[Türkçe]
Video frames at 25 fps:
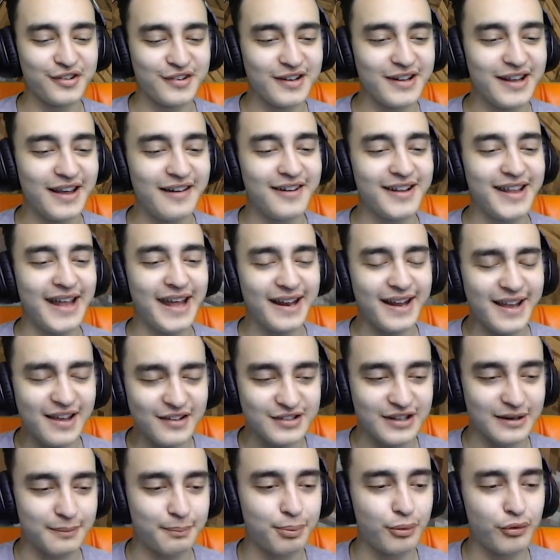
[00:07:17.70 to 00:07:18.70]
Evet
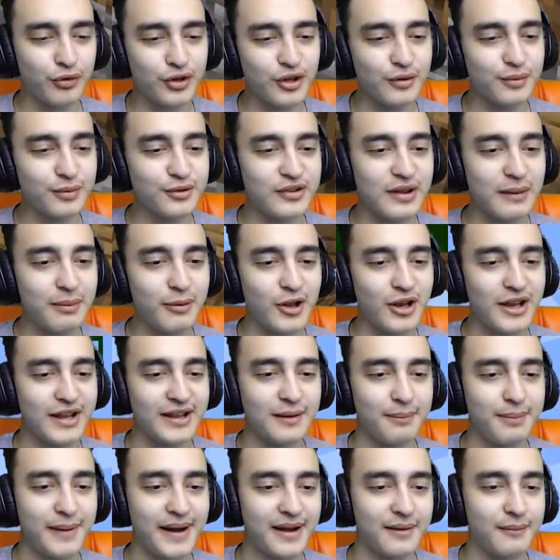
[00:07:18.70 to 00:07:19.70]
arkadaşlar bu videomuz da
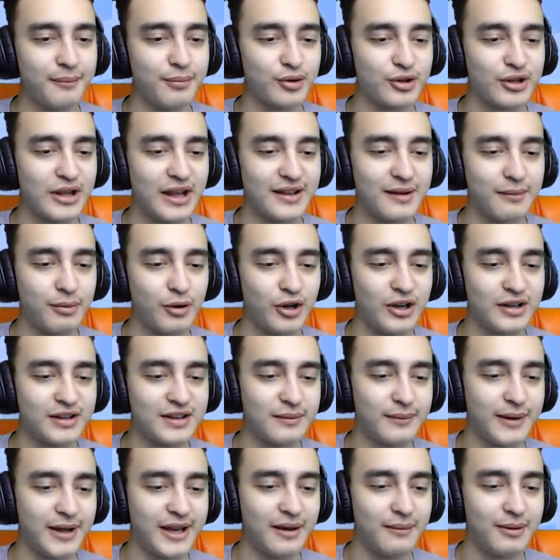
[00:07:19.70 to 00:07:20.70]
böyleydi. Bakın buradan da böyle
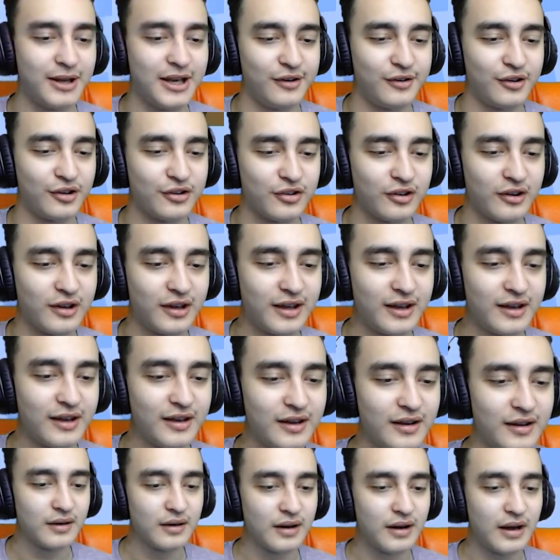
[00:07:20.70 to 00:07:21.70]
tırmanabilirsiniz.
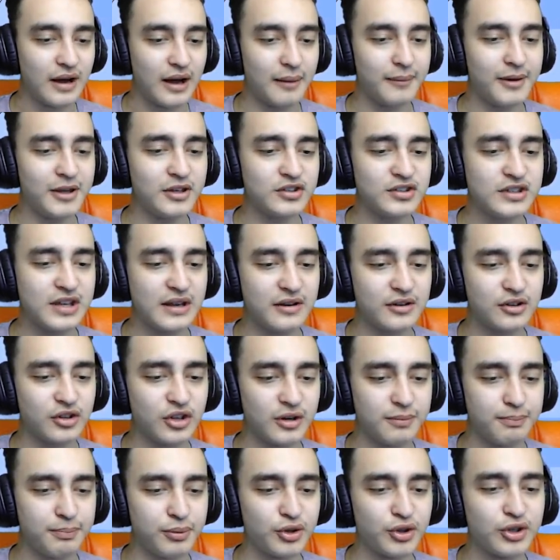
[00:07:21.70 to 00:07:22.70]
Ama işte
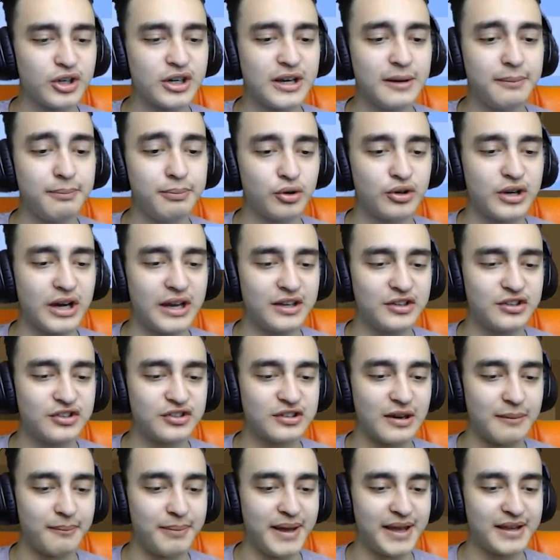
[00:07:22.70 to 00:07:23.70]
dur bunu görüp yukarı
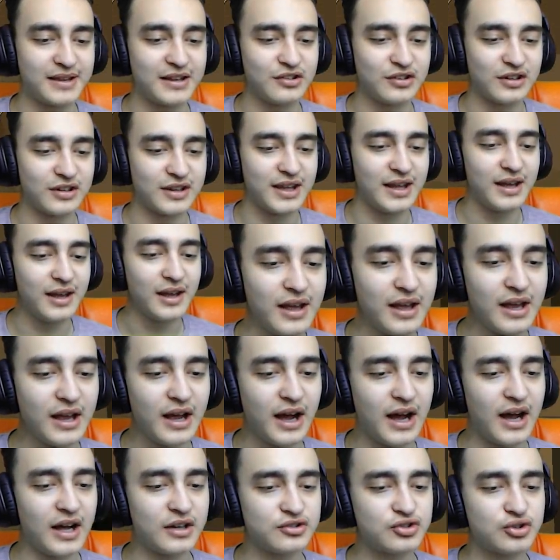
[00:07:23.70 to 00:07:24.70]
çıkacağım bekle şimdi.
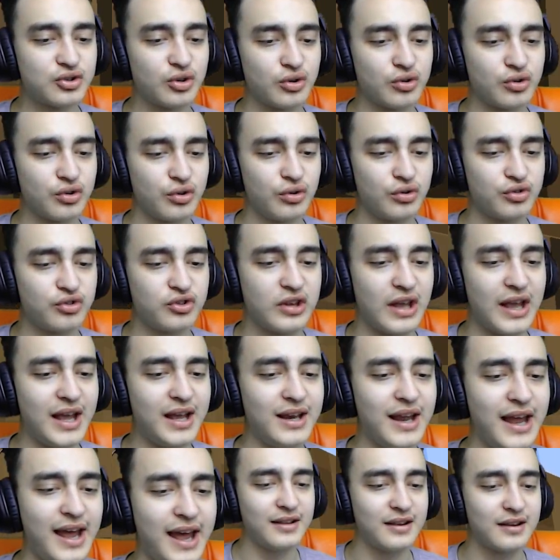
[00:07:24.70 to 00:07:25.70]
Aç gözün
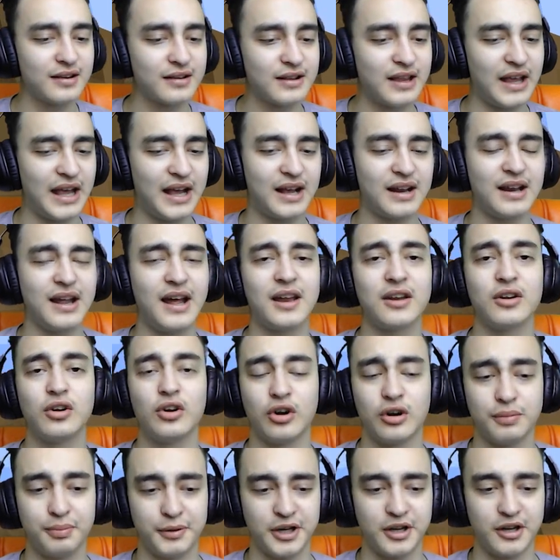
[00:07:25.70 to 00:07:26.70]
seyret. Tekrarı
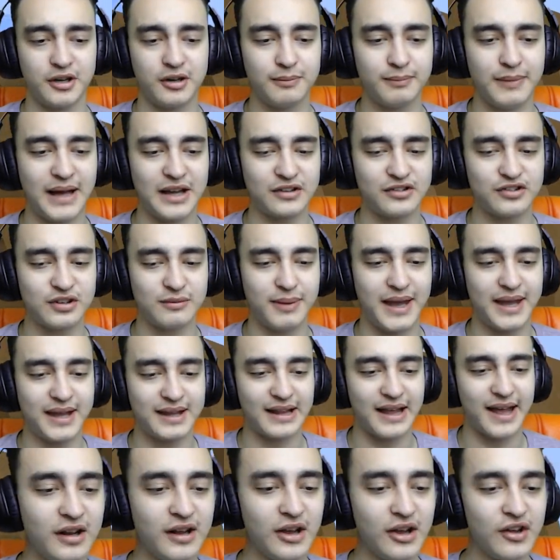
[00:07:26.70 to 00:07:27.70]
yok bunun. Bak şimdi
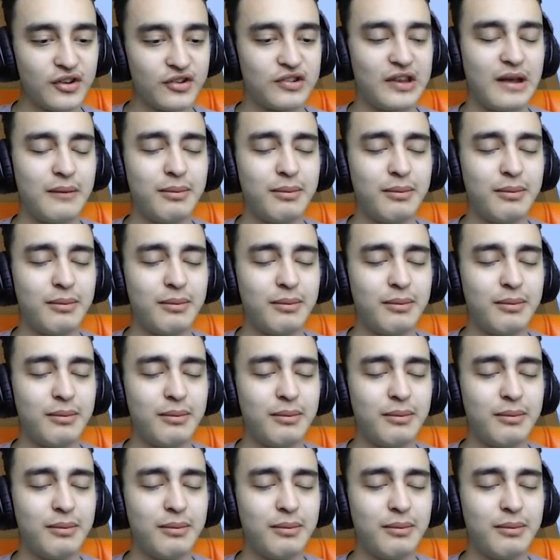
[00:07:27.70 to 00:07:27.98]
bekle. Size bir